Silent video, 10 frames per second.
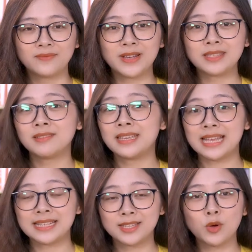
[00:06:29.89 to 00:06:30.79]
và sự hình
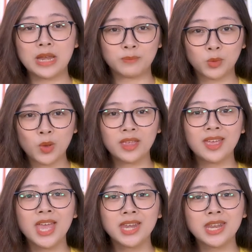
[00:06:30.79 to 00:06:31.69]
thành xã hội làm thuê
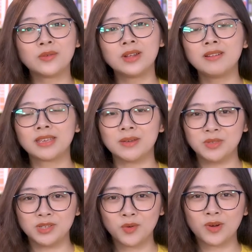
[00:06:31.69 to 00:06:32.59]
đều đã được kiểm
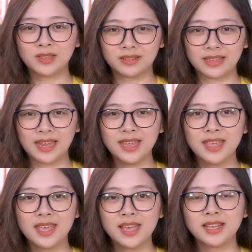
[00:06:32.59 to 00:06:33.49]
chứng qua thực tế.
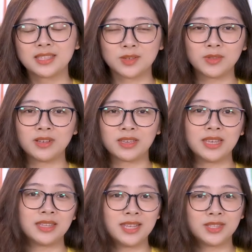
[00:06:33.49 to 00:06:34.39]
Trong thời
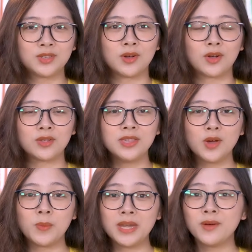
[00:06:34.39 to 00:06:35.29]
kỳ thị trường có
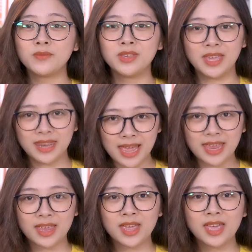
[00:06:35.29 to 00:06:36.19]
nhiều biến động như hiện nay,